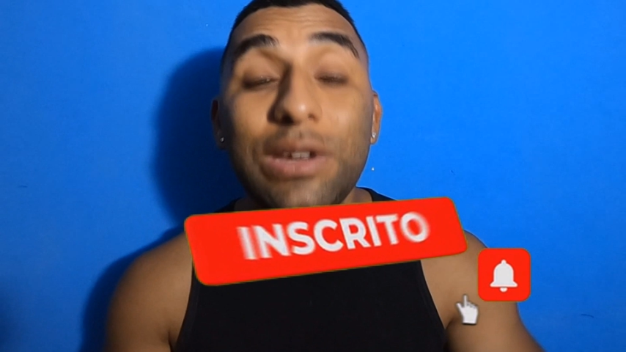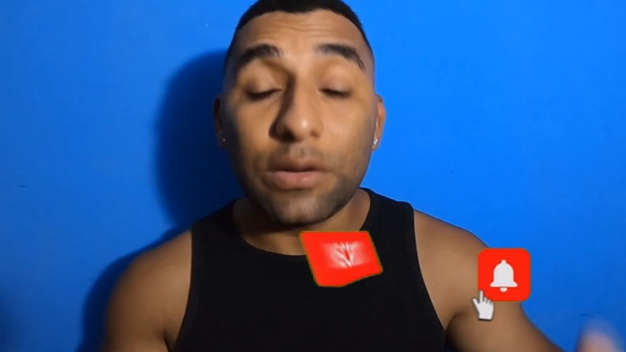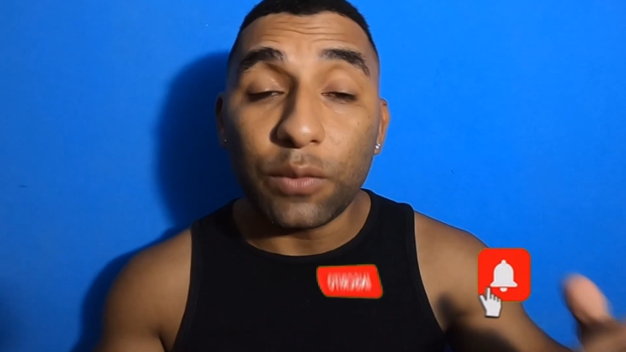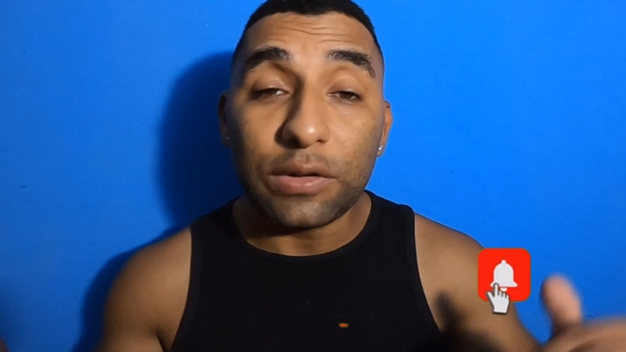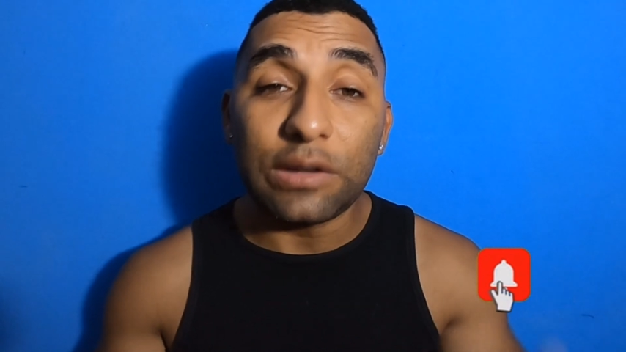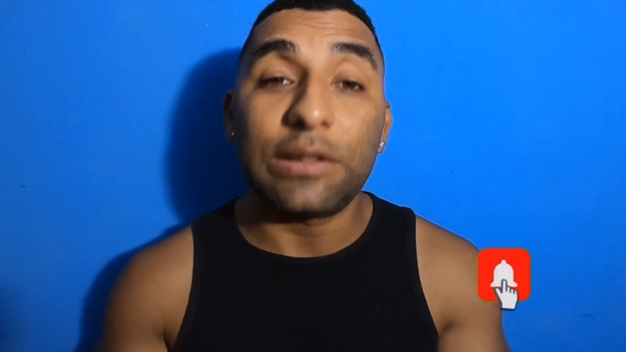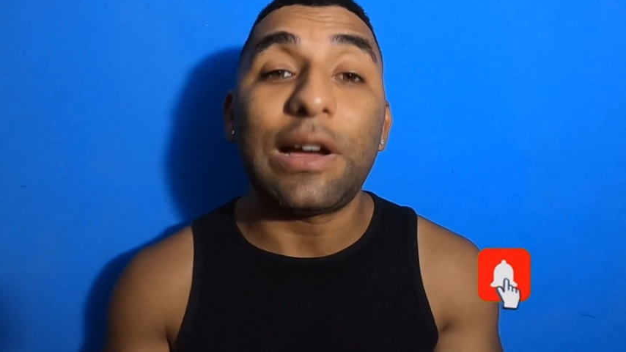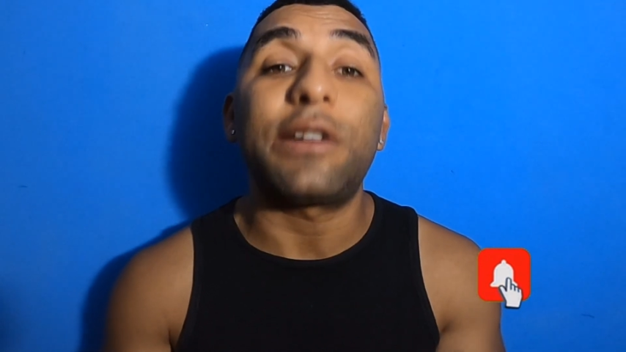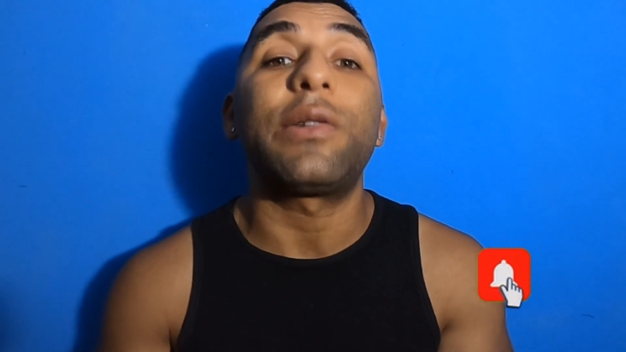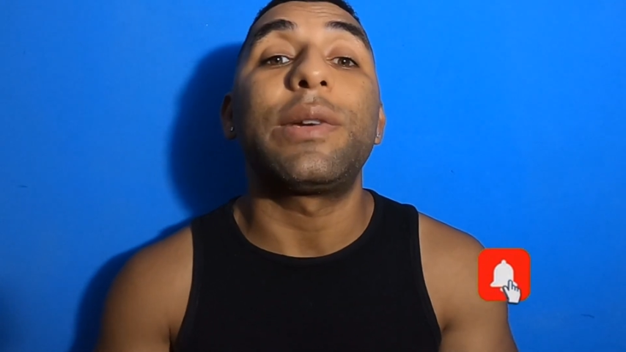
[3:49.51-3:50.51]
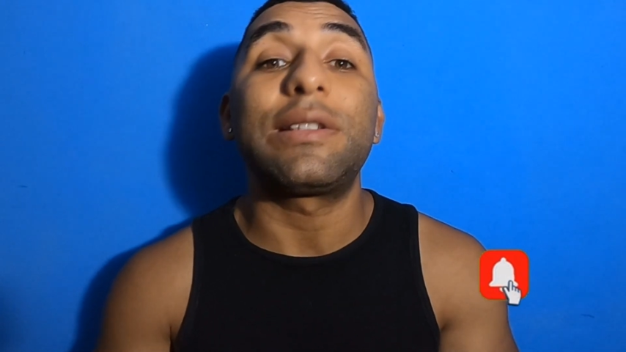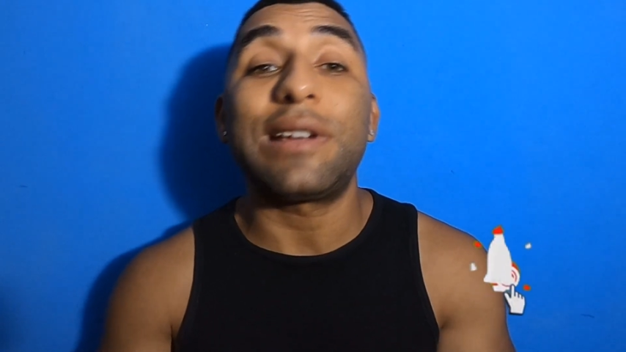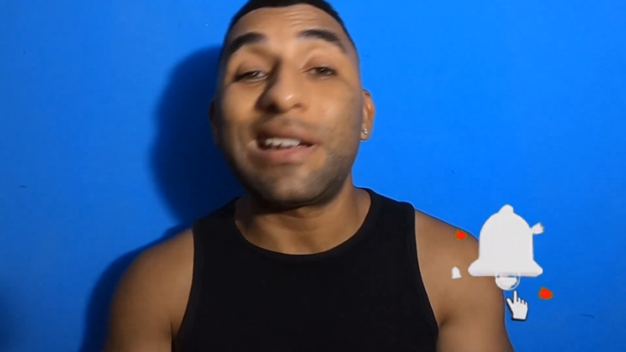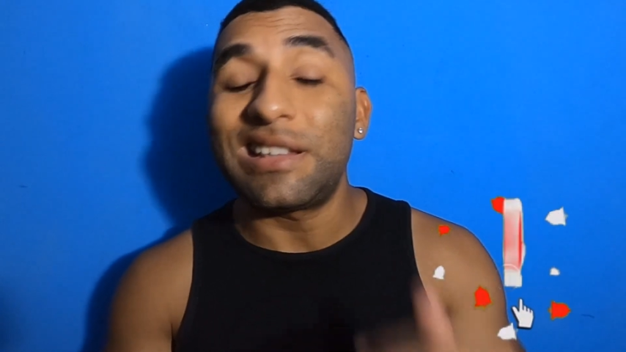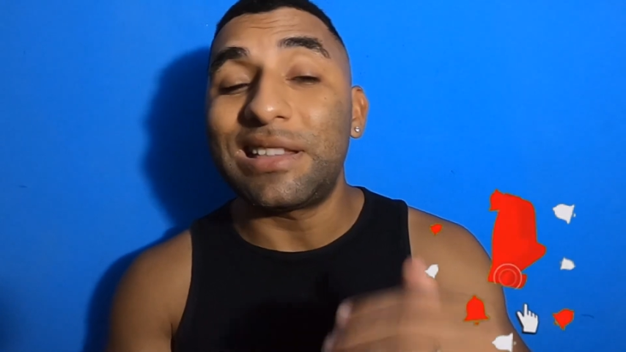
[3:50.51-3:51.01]
O que, é que vocês acham aí?
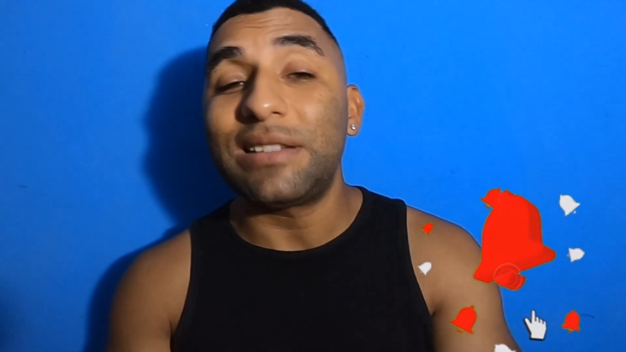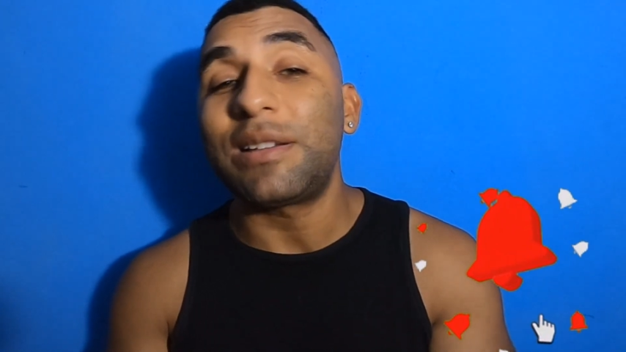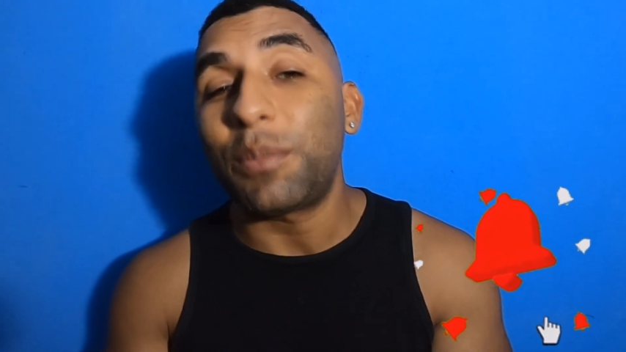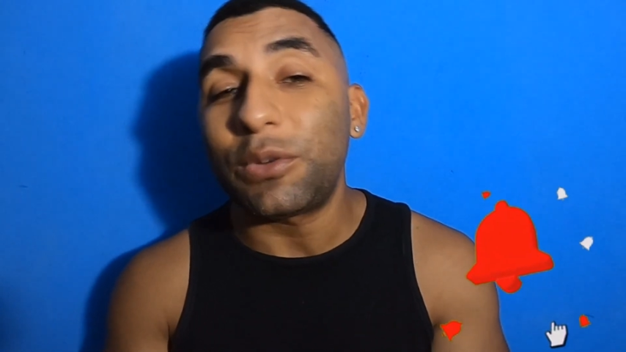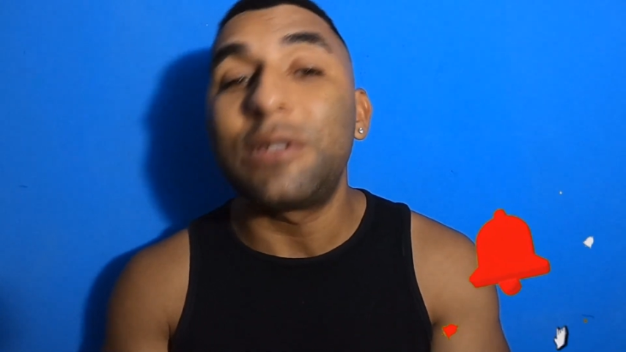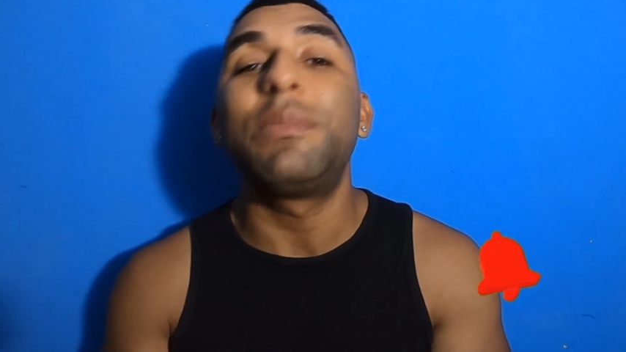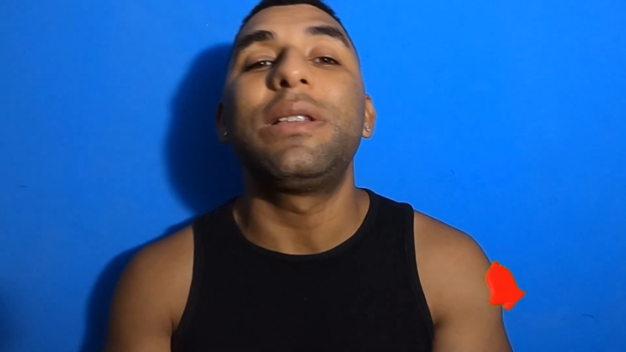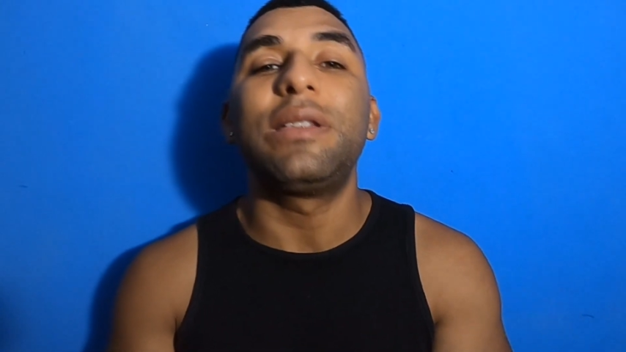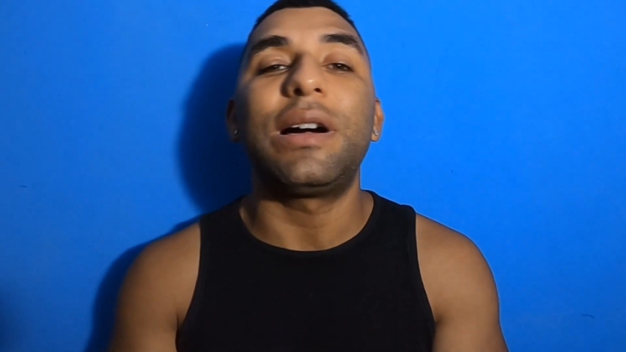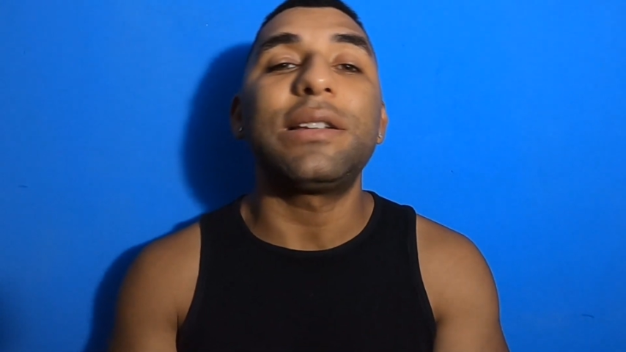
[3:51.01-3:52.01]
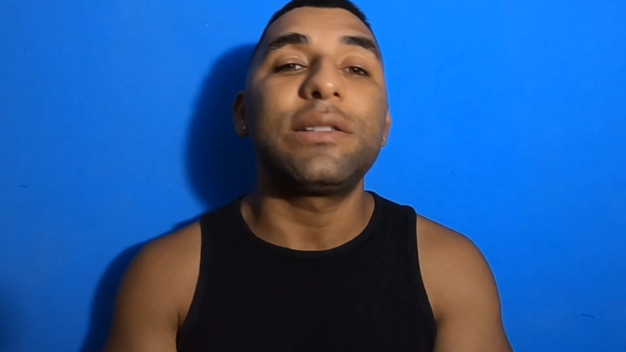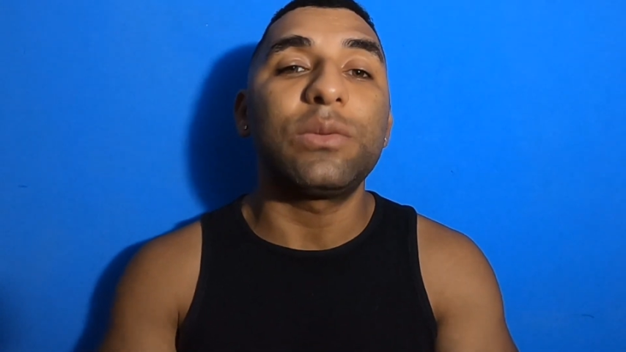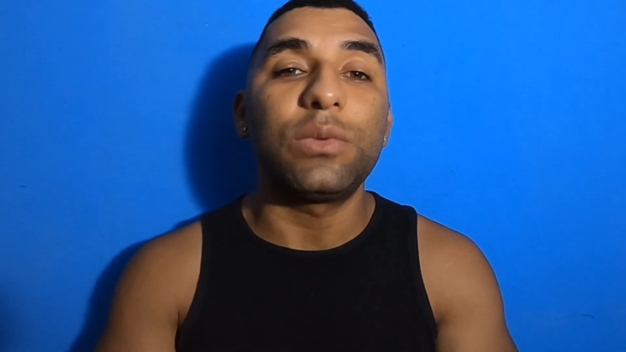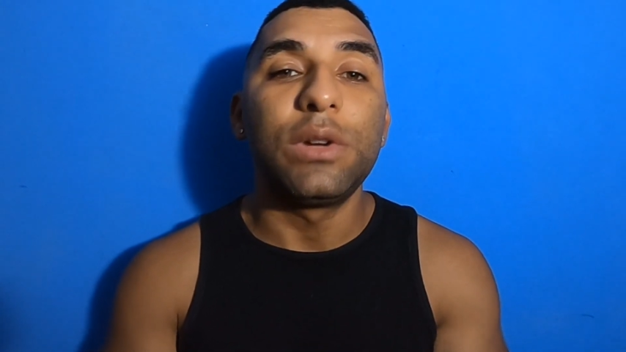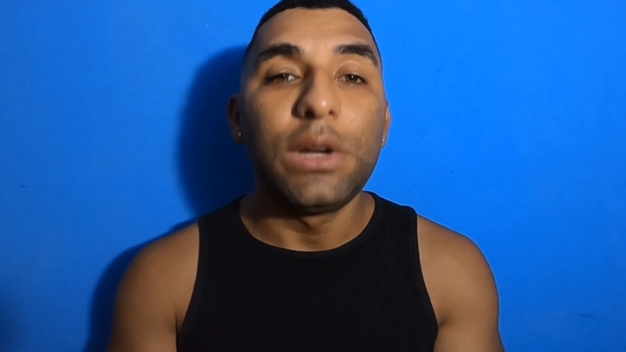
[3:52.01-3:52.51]
Será que tem essa possibilidade
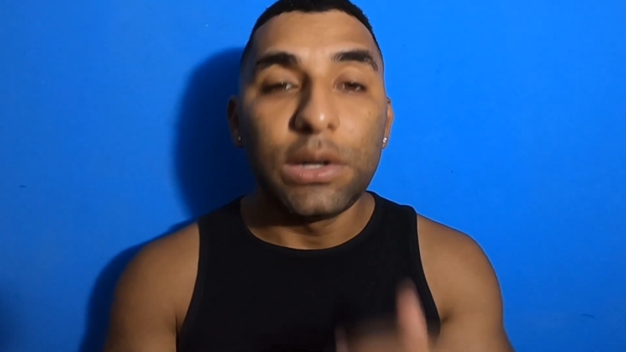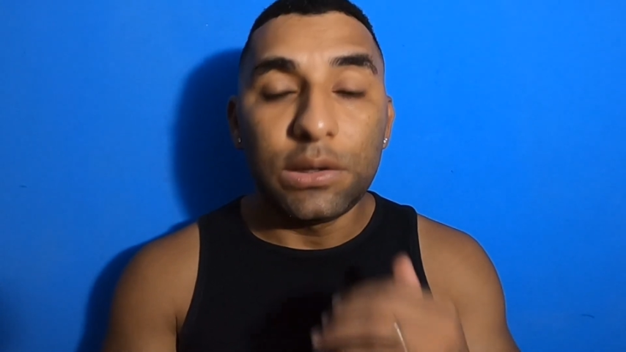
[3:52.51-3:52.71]
do